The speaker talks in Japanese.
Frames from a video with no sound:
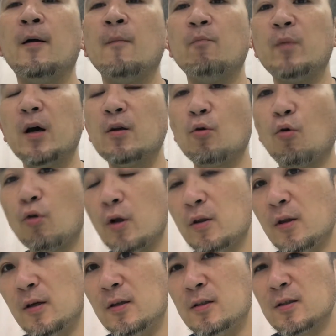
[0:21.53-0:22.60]
だけどこれっ
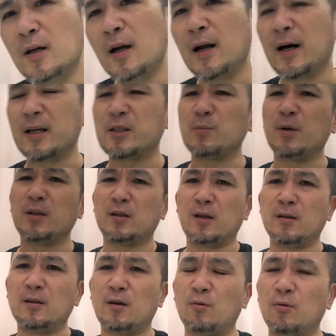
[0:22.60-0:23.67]
ていつから始まった
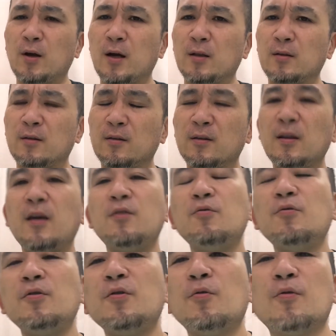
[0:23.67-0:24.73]
んだろうなってい
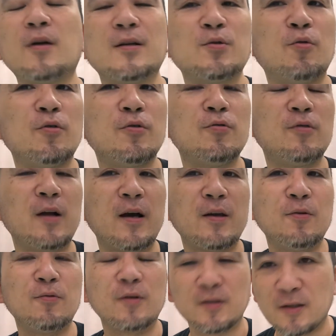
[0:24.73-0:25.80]
うようなそういう内
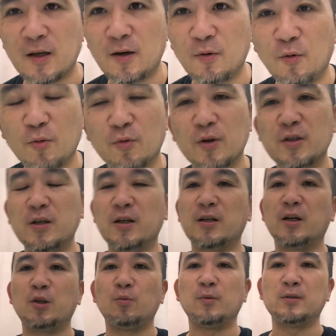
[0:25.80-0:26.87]
容ですねお送りしていきた
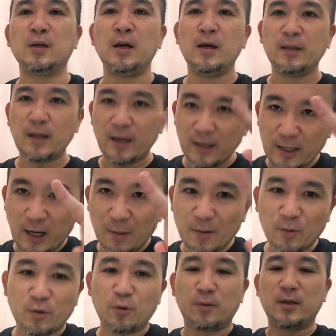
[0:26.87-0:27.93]
いと思いますで1回目の
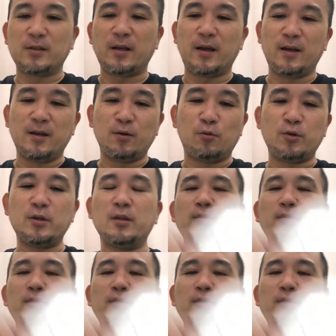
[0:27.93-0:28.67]
今日はですねこちらで